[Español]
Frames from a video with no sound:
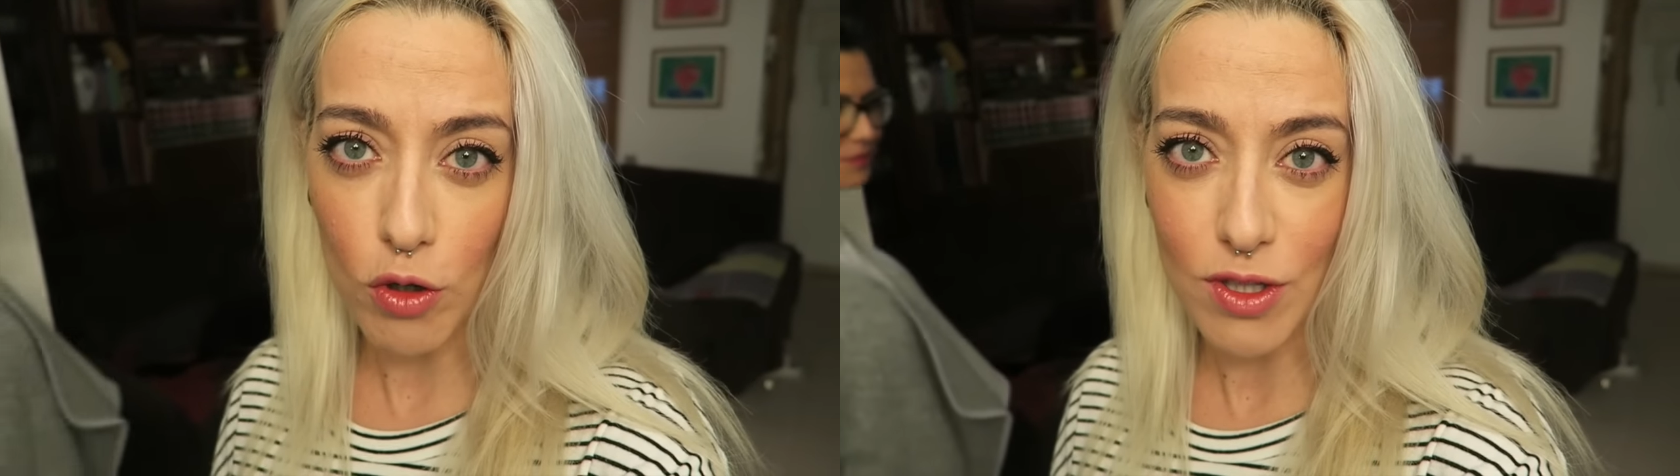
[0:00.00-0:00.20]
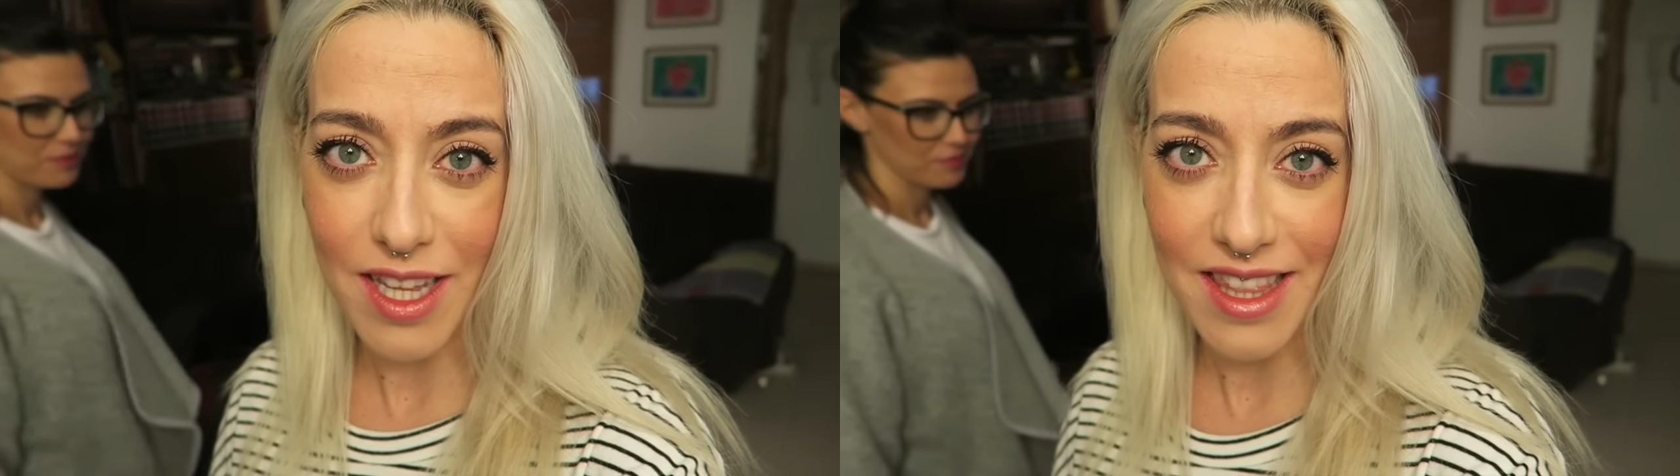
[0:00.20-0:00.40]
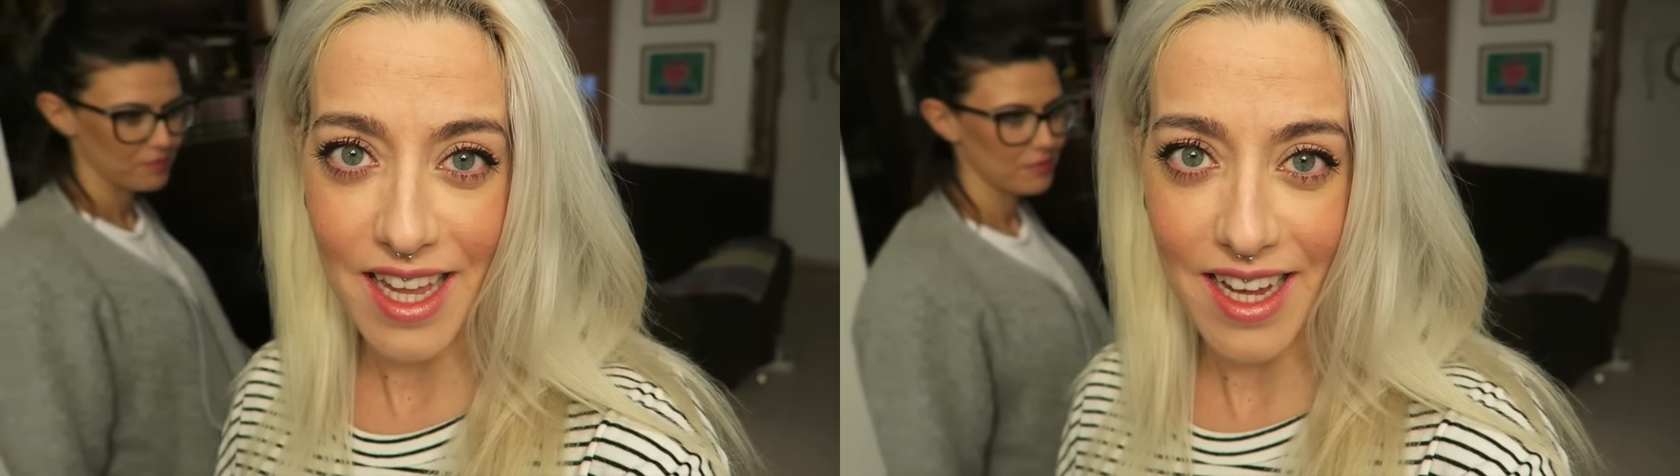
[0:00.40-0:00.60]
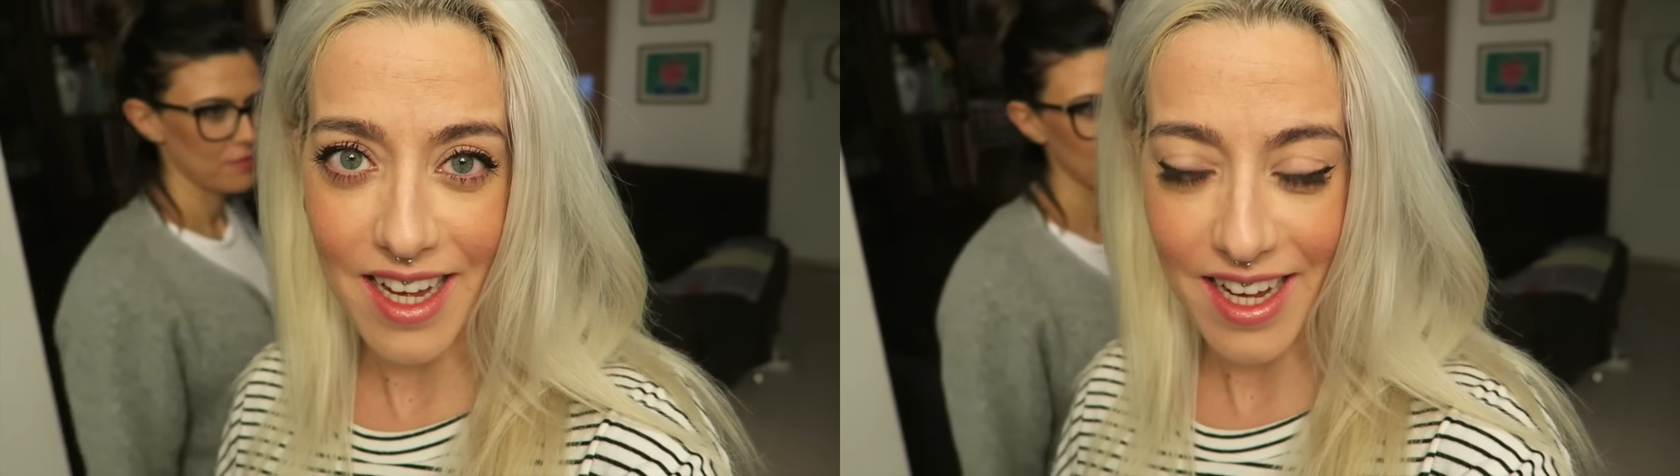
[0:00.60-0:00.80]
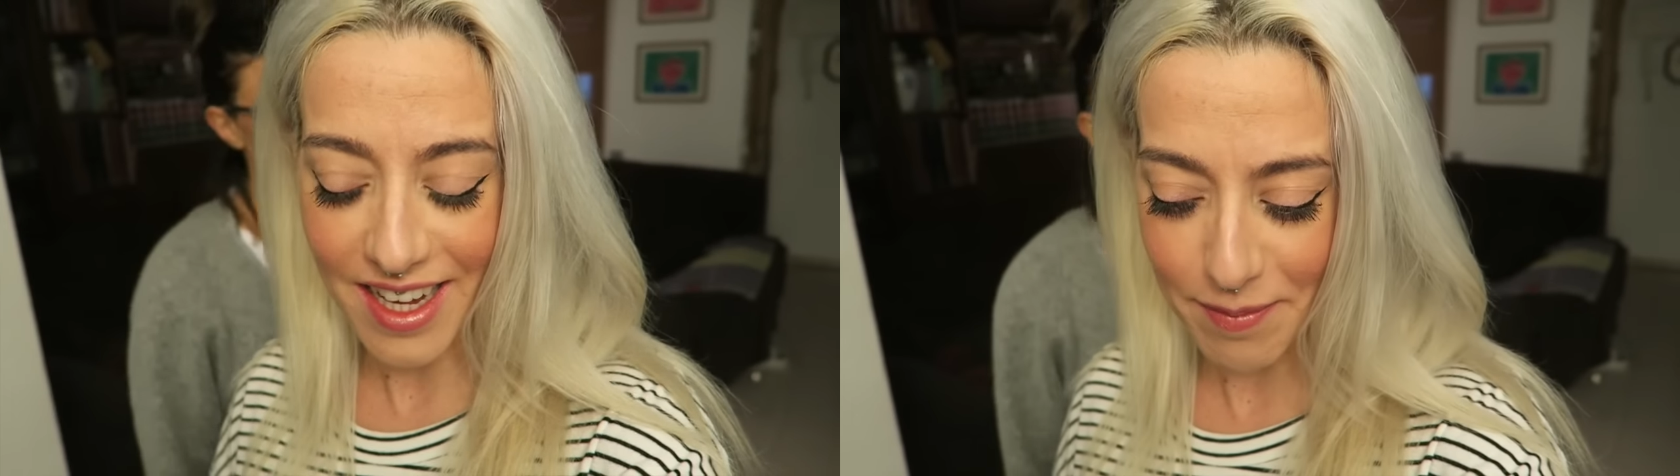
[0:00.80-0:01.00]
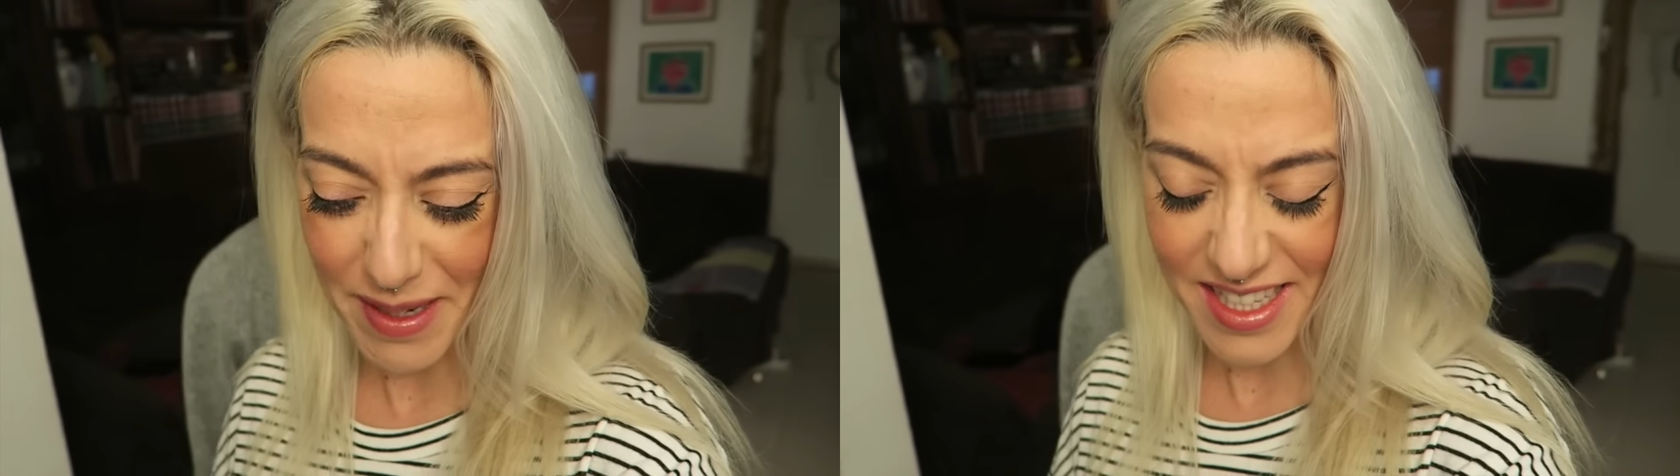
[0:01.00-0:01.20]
y con tanta